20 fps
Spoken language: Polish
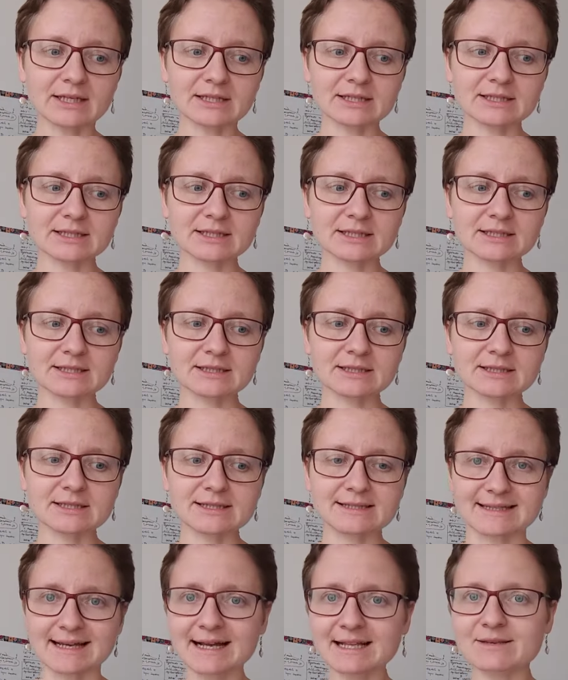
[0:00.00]
E,
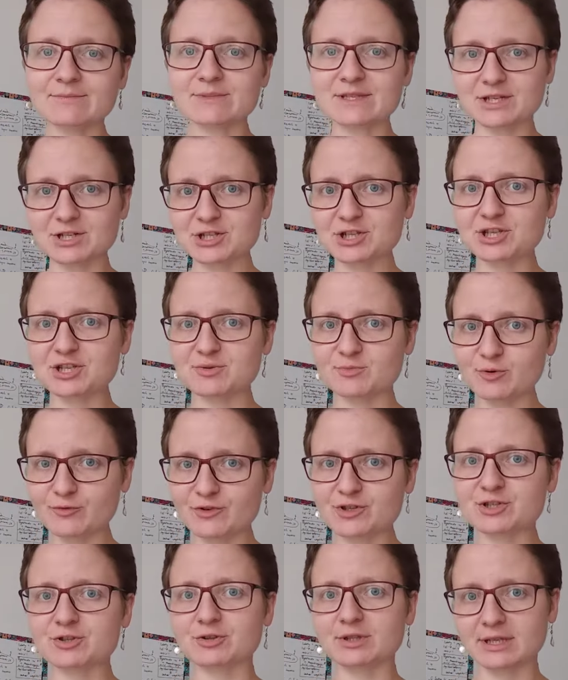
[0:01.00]
zanim zaczniecie
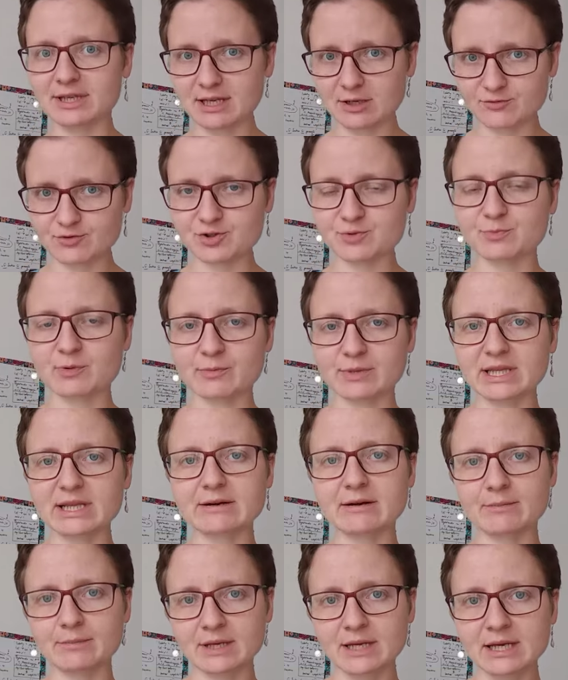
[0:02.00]
mówić, to tak jak już
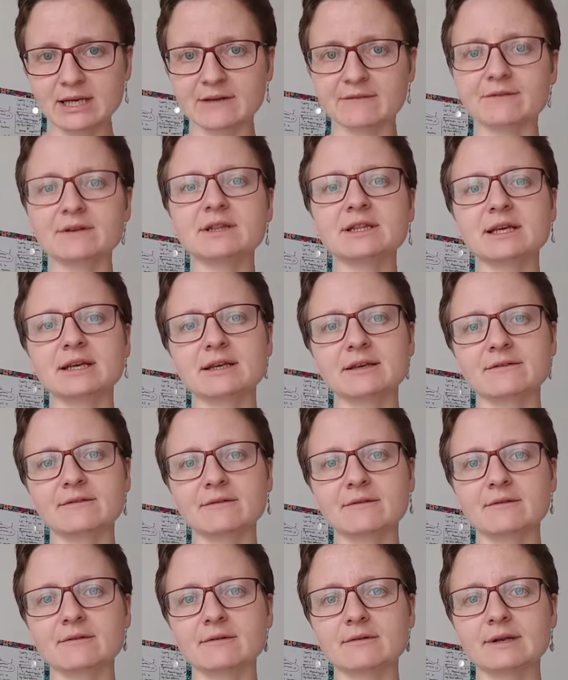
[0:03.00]
wspominałam w innej
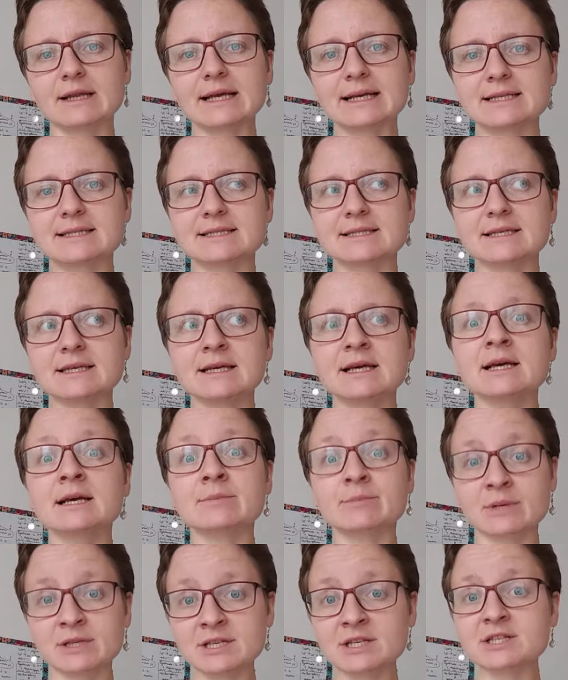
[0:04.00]
e, lekcji,
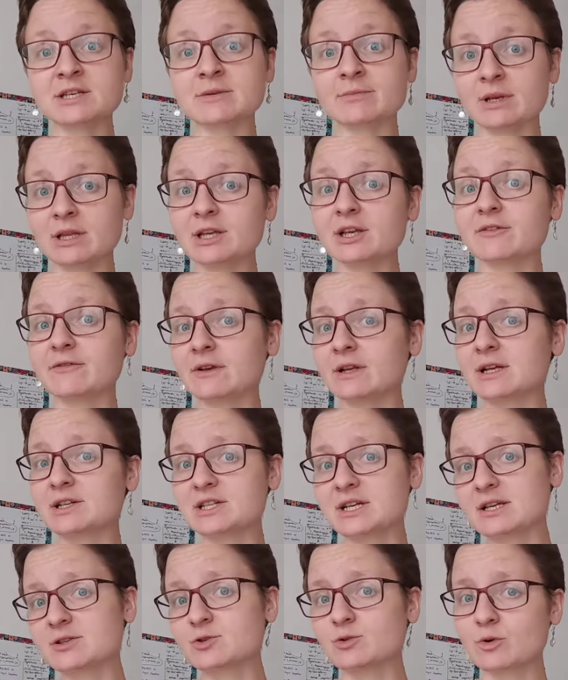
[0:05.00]
będziecie mieli chwilę
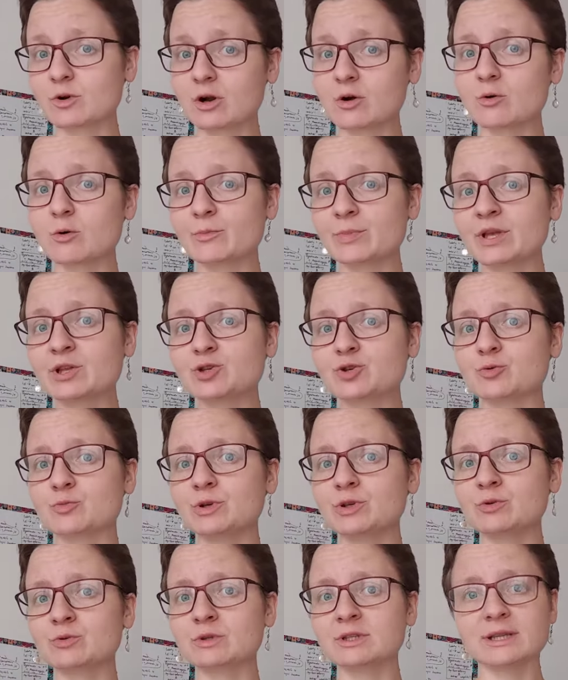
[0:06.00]
czasu, około 5
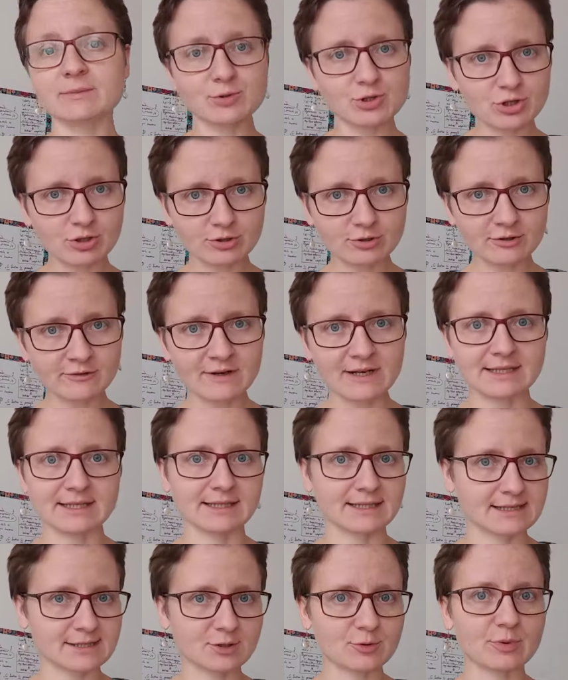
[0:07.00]
minut na przygotowanie,
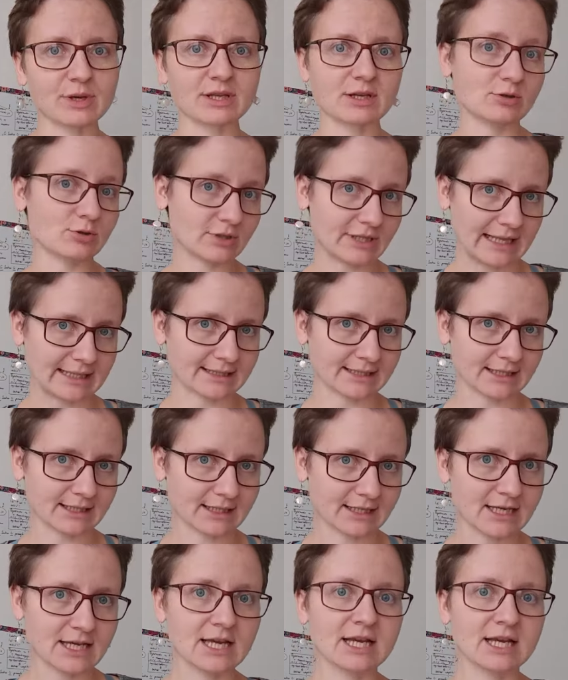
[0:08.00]
na zrobienie notatek,